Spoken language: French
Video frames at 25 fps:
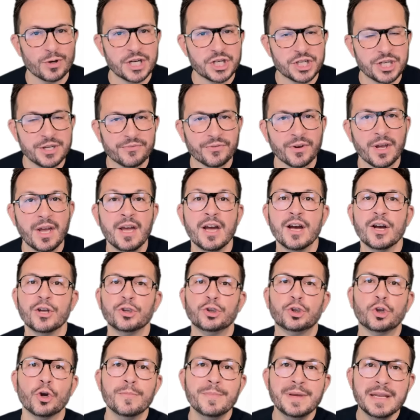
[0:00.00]
les chiffres
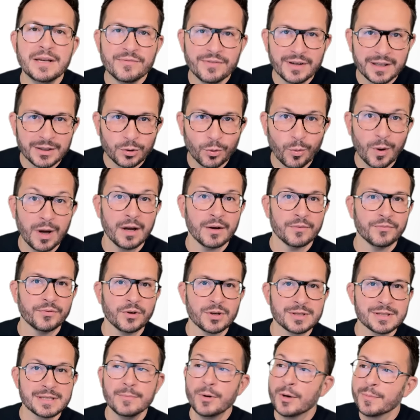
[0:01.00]
2023
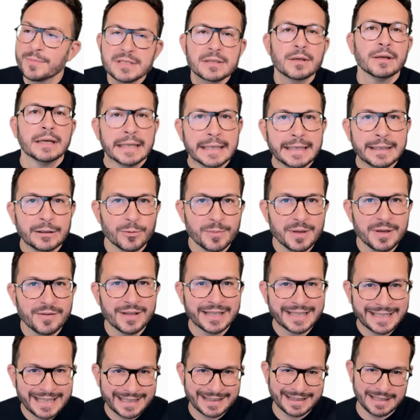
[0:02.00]
forcément, puisque l'année
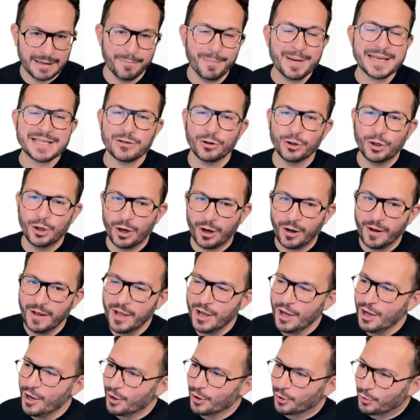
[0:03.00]
2024 n'est pas encore
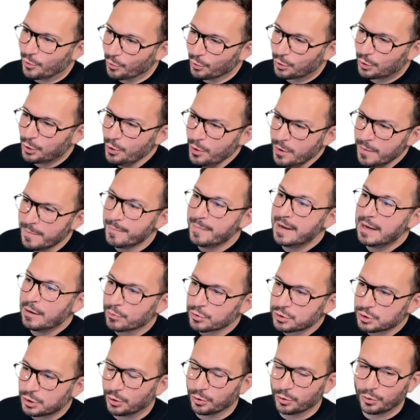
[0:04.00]
conclue, mais
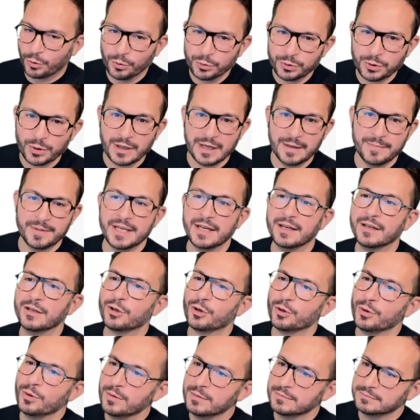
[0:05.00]
on se rend compte eh bien,
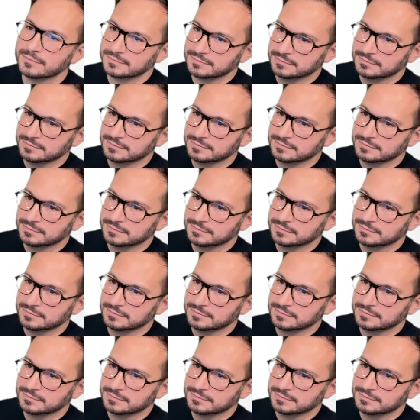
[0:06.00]
que